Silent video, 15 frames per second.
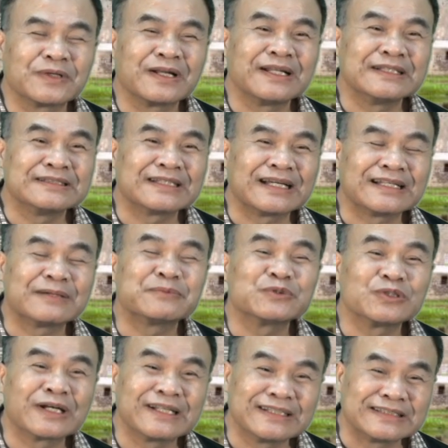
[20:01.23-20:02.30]
如果要敛财，他不
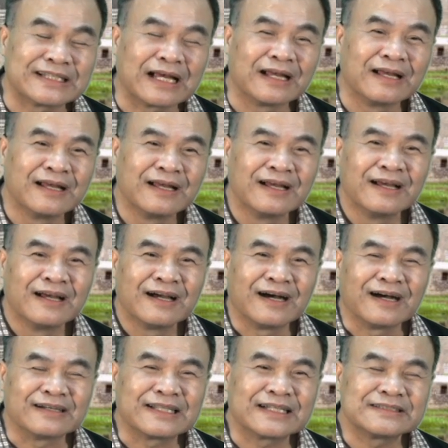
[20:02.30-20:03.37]
需要敛财，
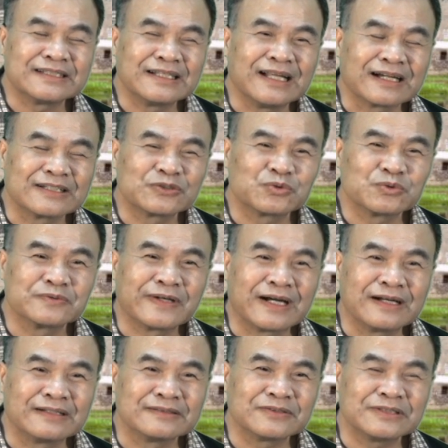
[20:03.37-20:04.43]
啊，他写两个书
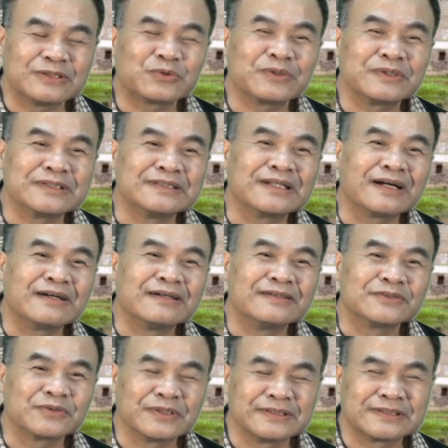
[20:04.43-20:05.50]
法就一堆人要，
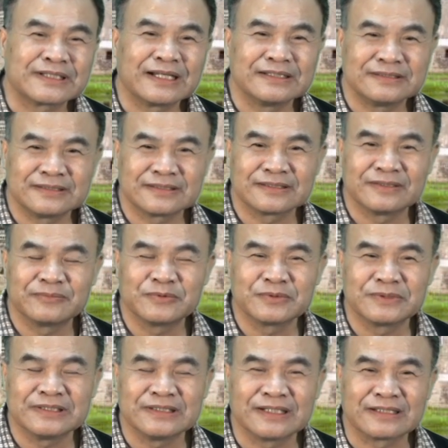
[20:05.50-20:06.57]
所以蔡京的目
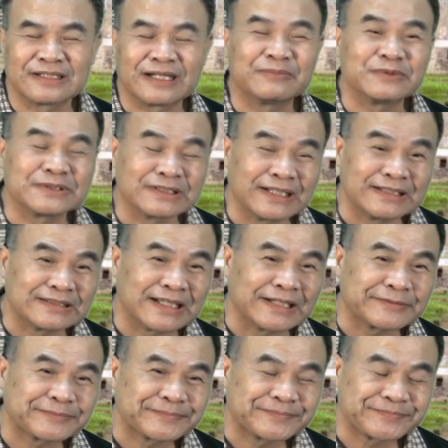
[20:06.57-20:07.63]
的呢，他不是敛财。
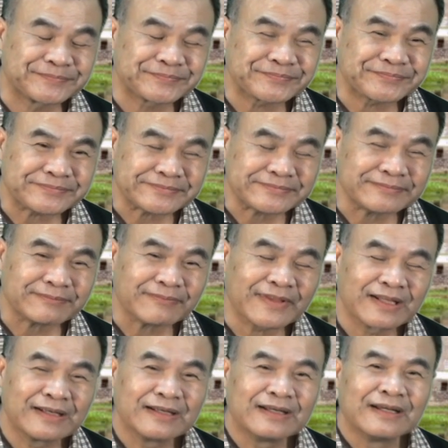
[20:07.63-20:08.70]

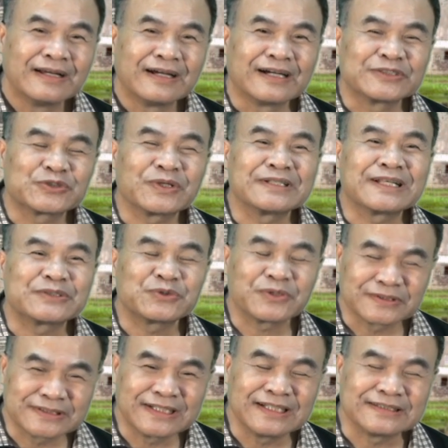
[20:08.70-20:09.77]
呃，虽然他最
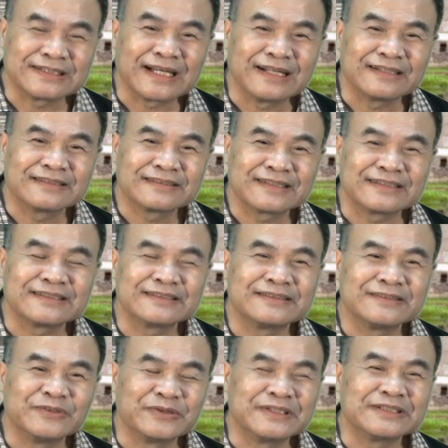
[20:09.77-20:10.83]
后是敛财，但
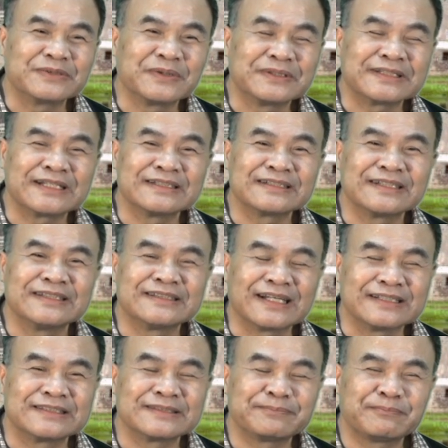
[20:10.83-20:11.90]
是有人认为蔡京敛
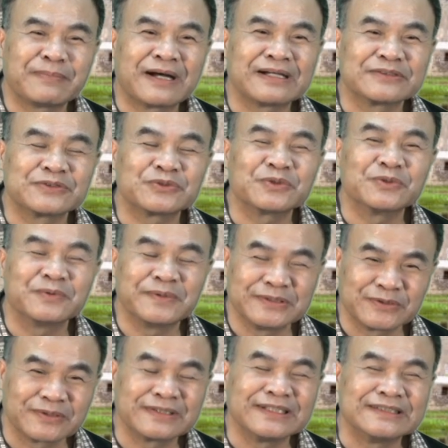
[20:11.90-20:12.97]
财是帮宋徽
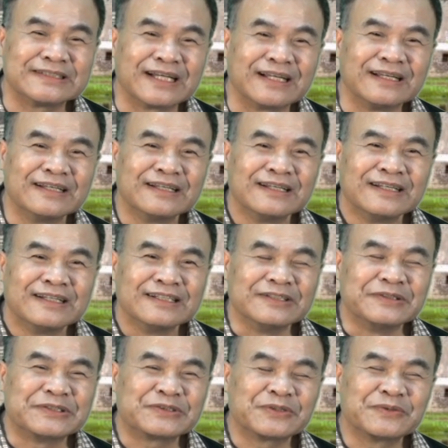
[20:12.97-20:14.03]
宗敛财，因
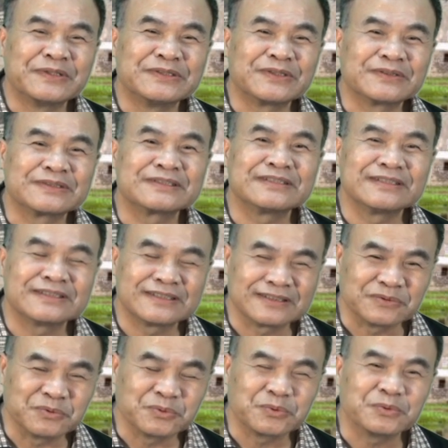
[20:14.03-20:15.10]
为宋徽宗奢侈
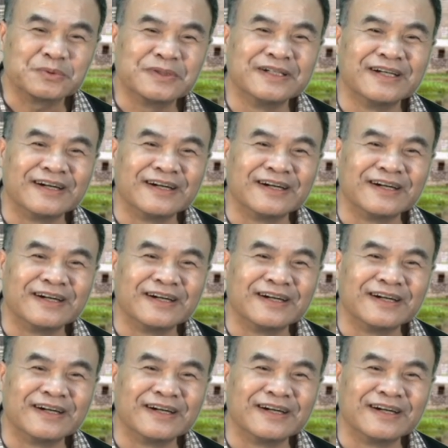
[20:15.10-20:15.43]
无度